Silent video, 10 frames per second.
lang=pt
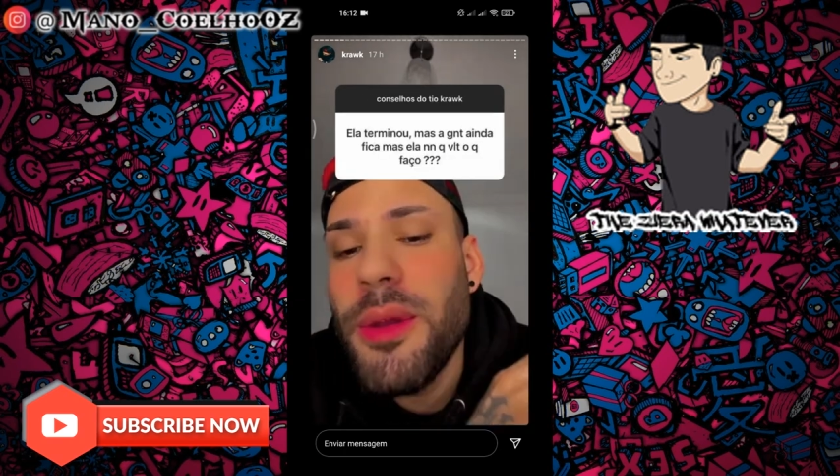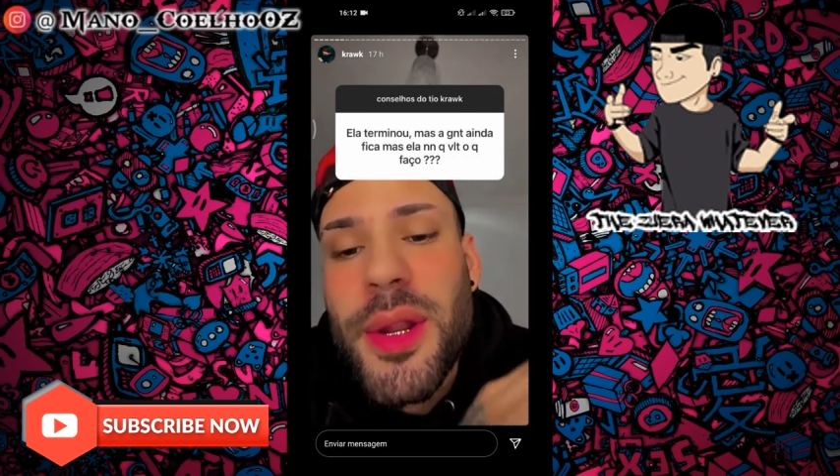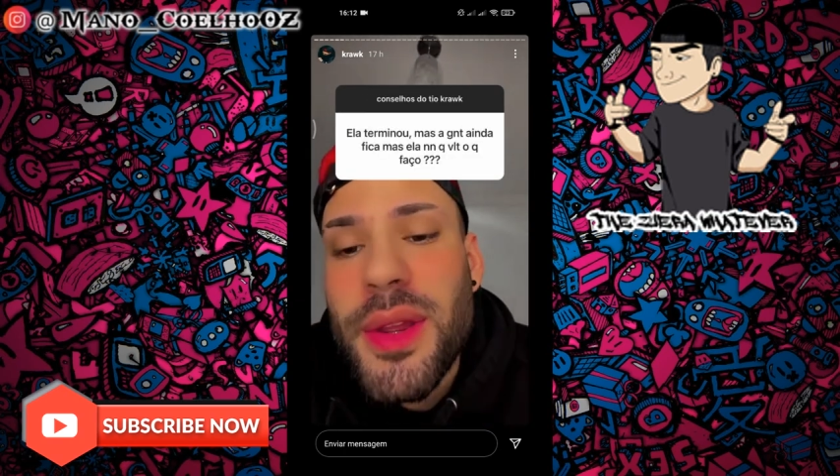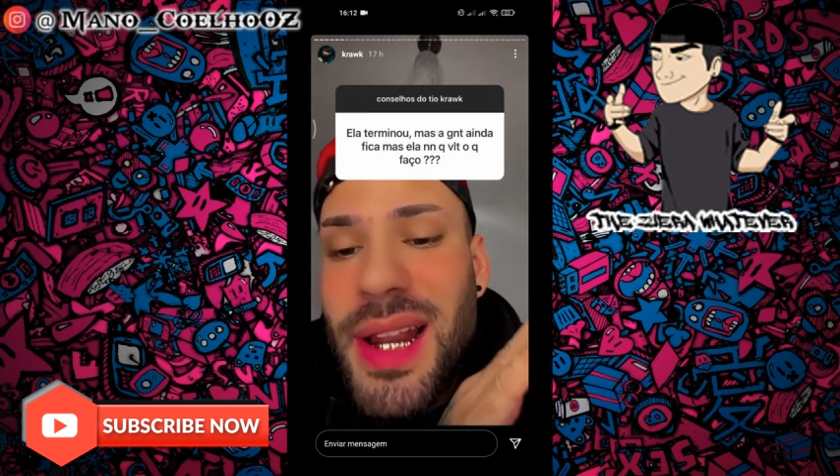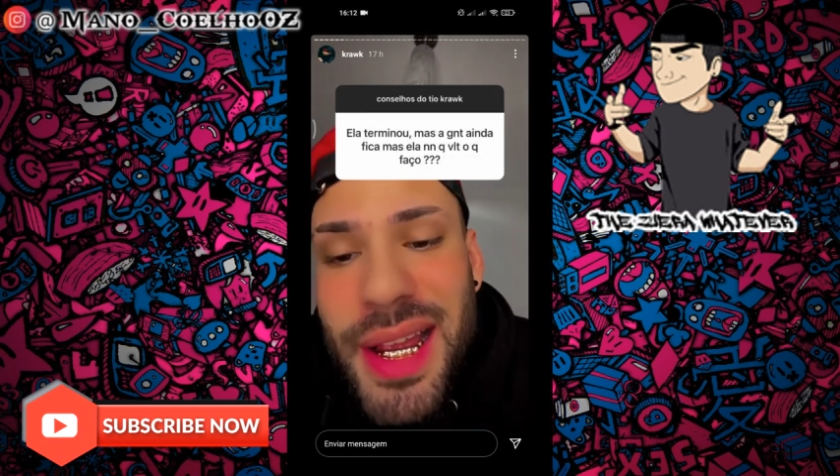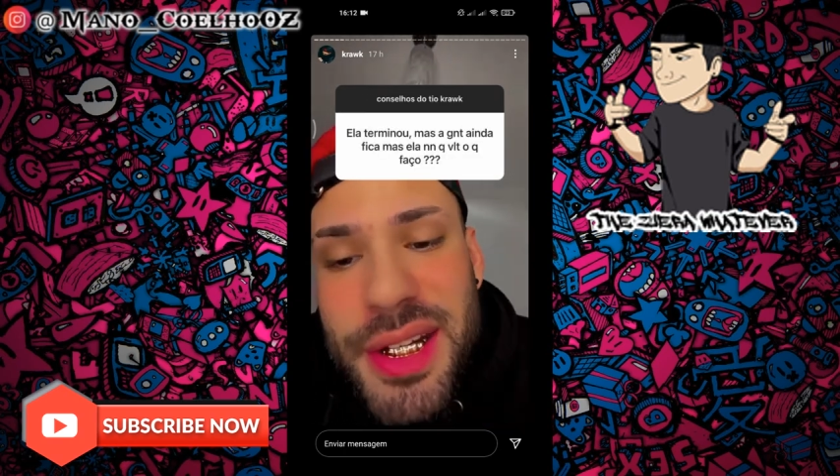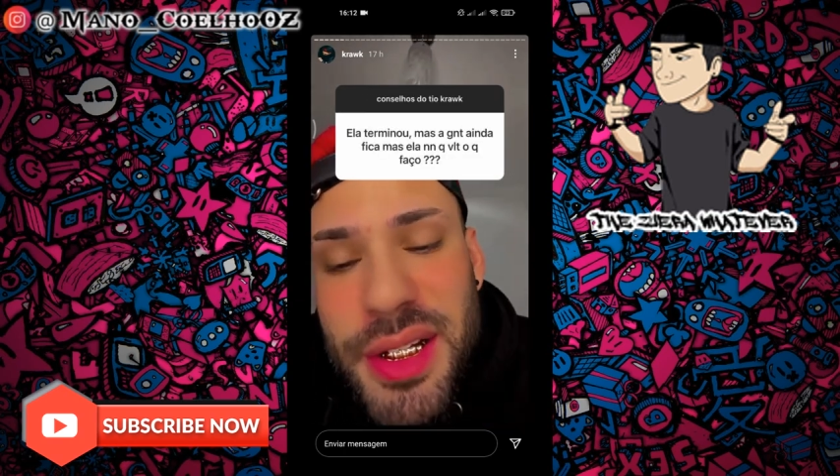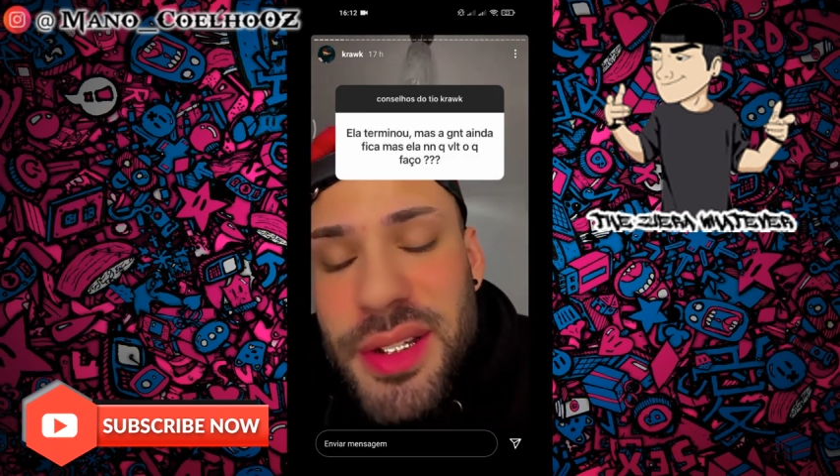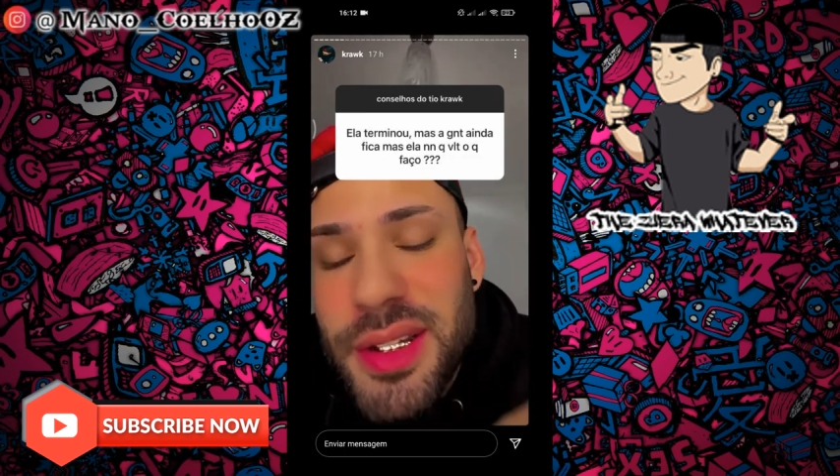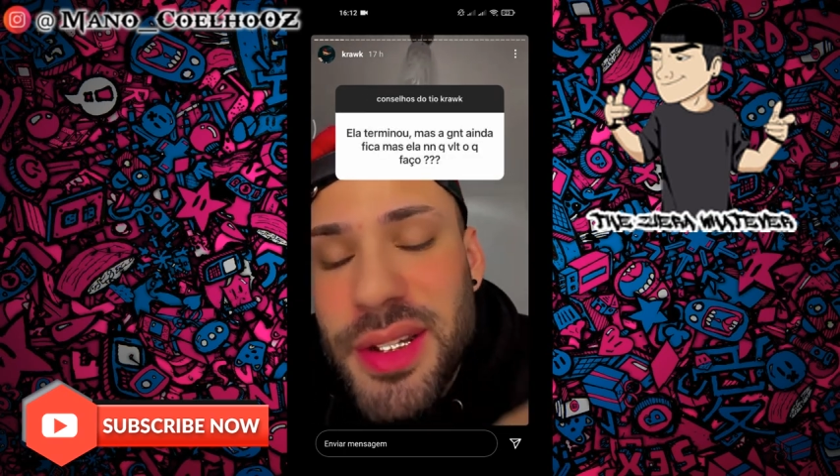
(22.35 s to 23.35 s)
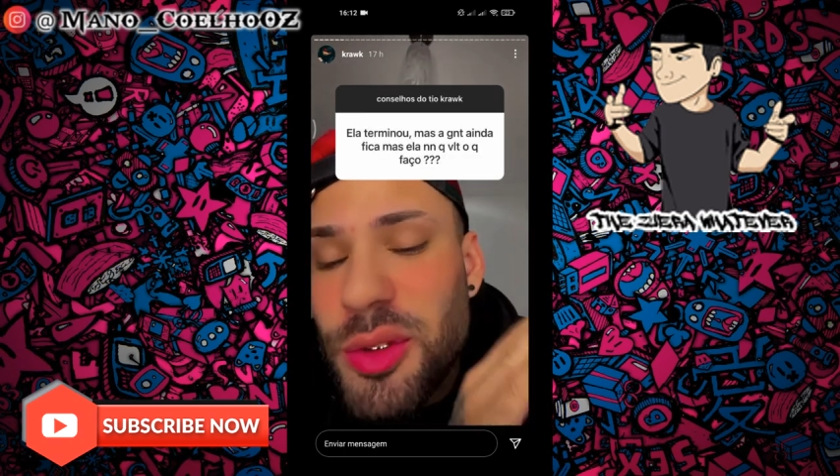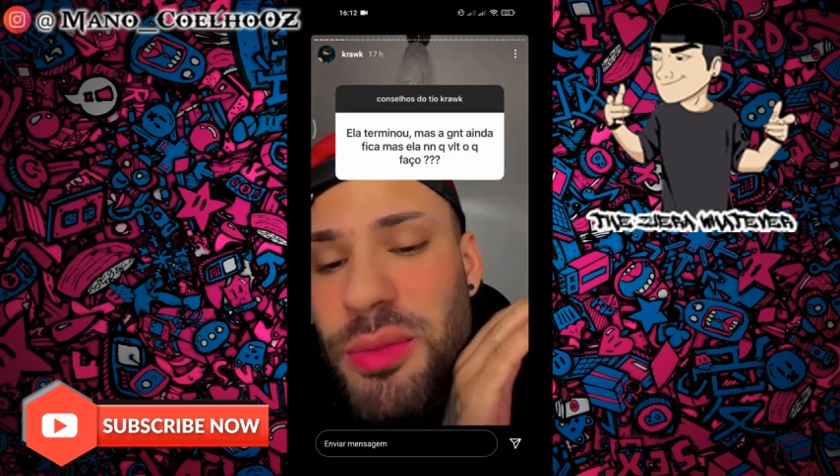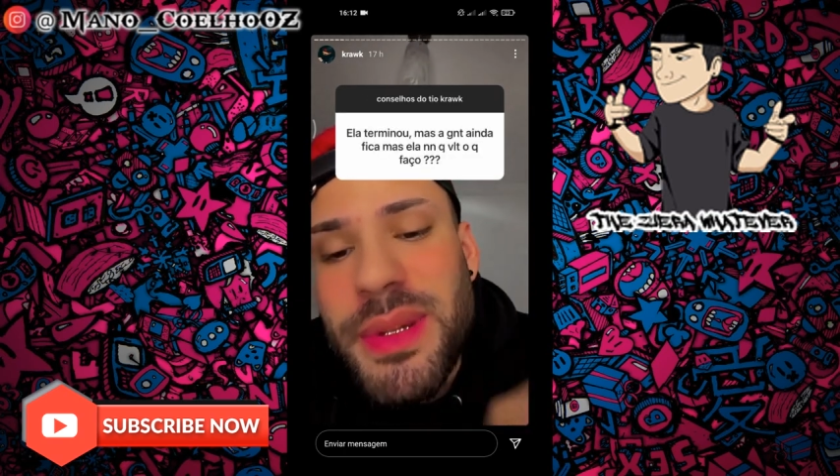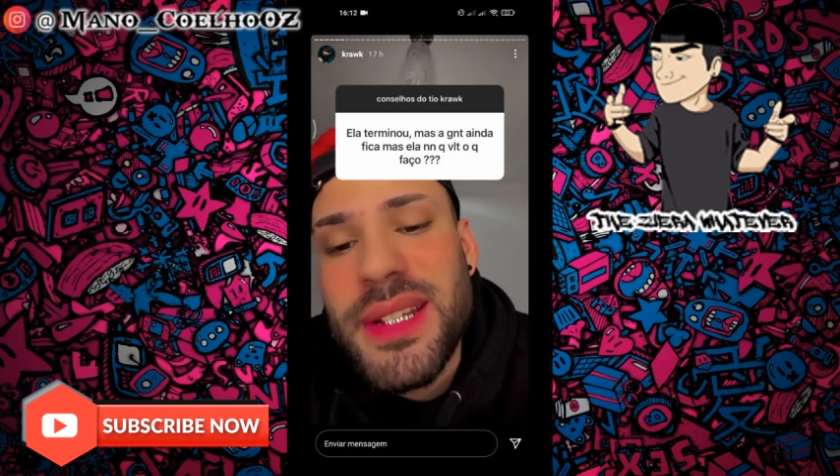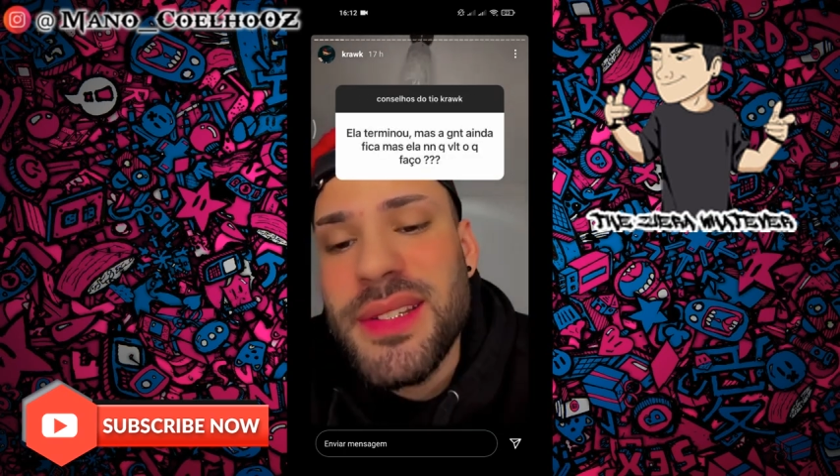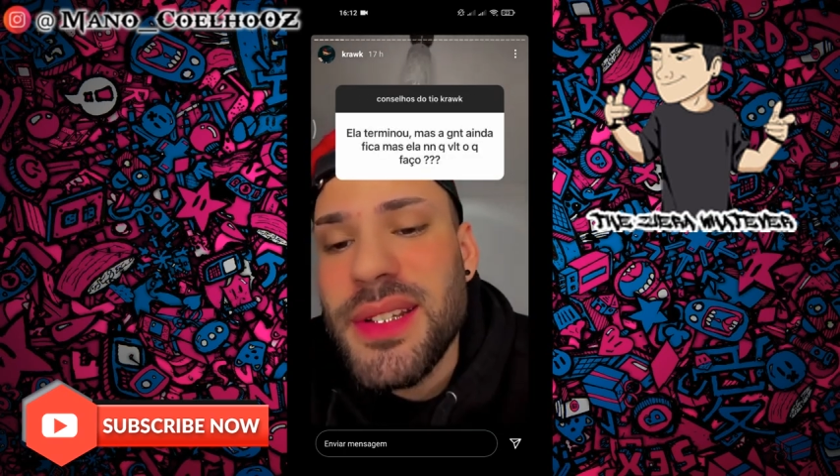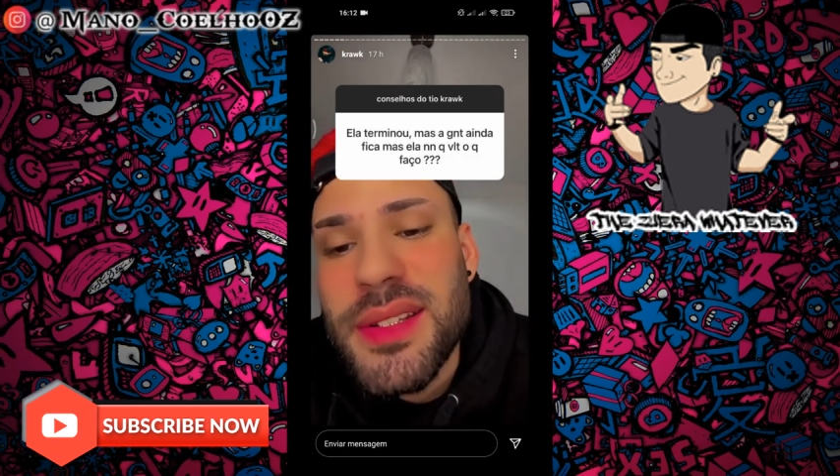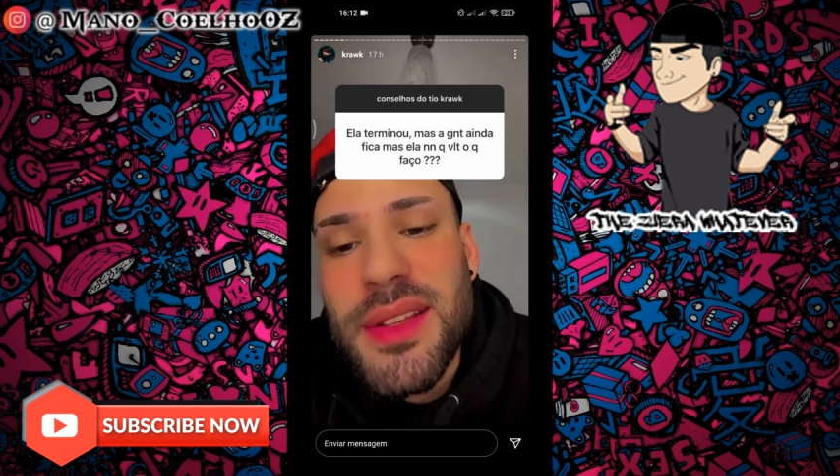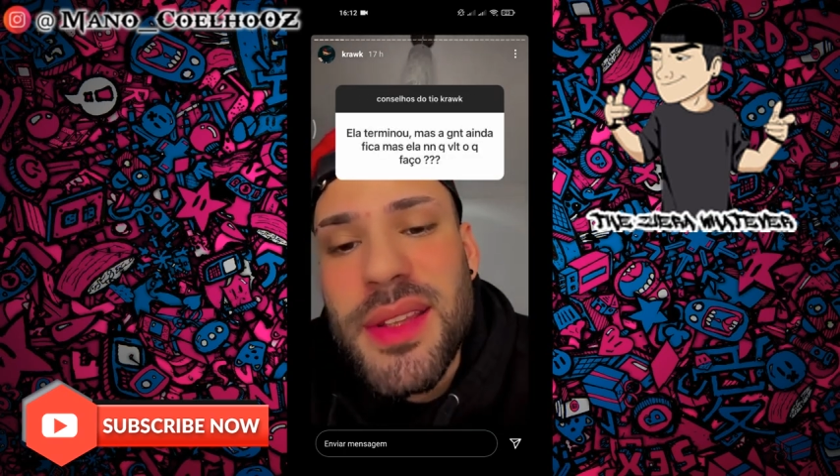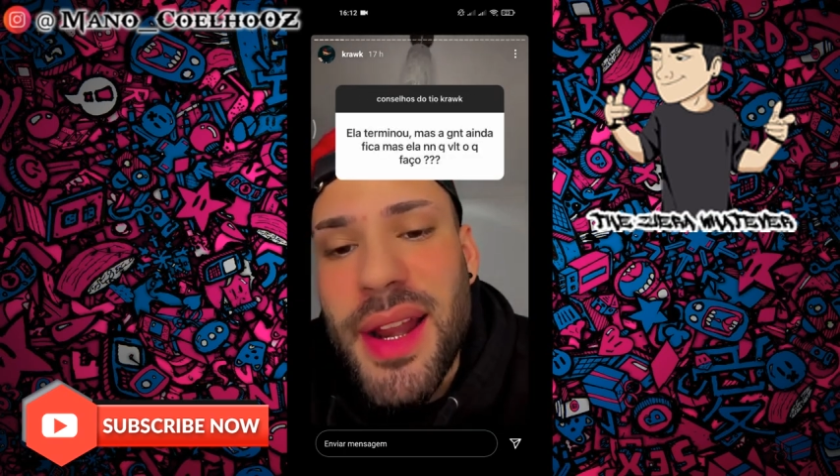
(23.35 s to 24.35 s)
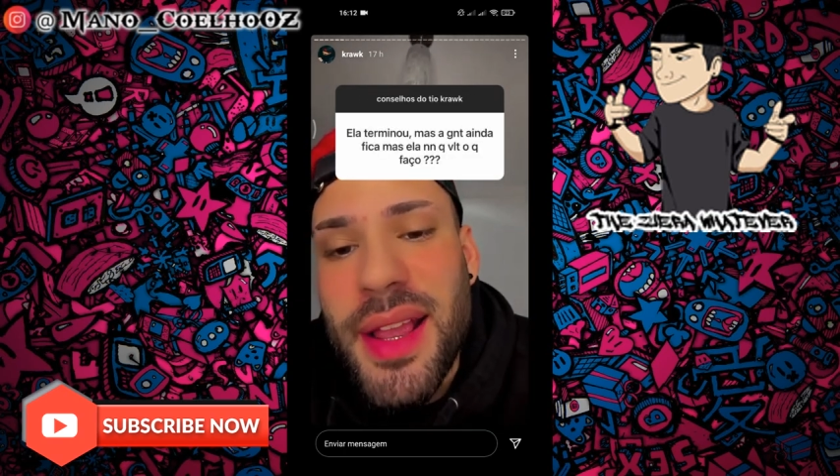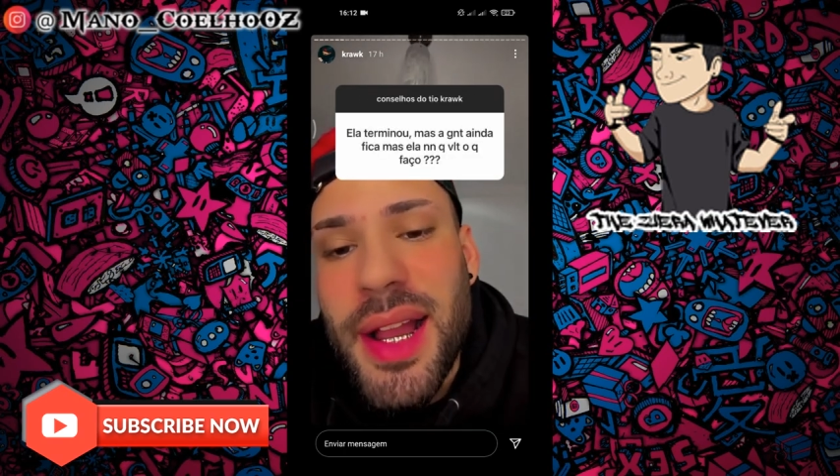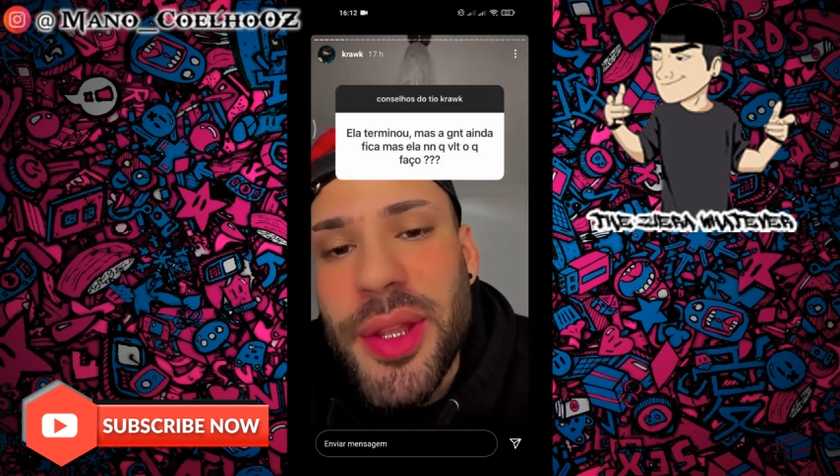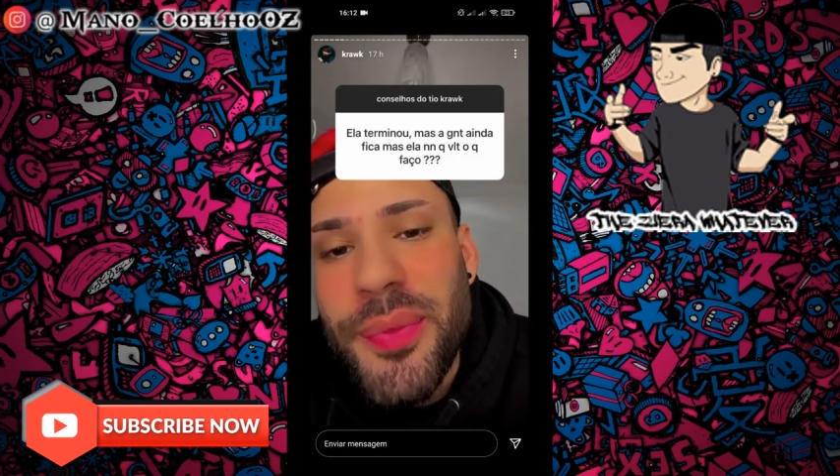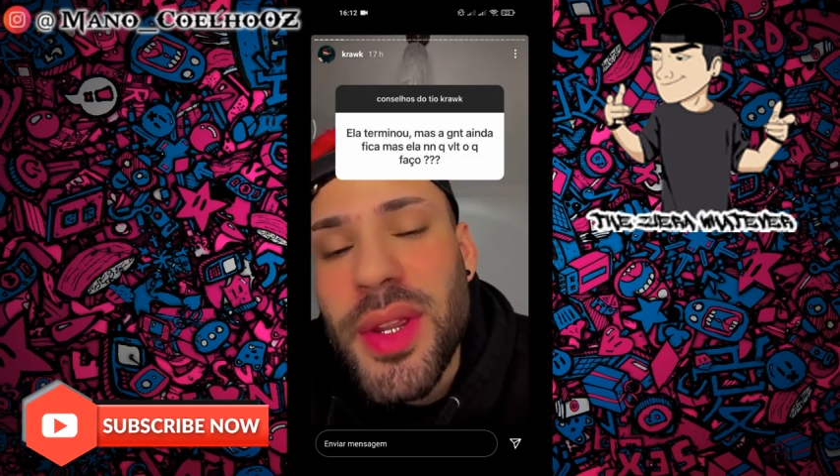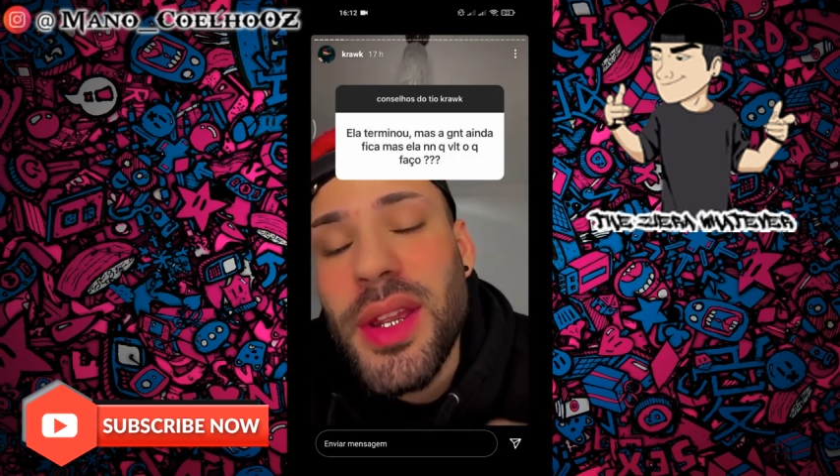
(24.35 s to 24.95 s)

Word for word: Mano, relaxa, isso é do business, tá ligado?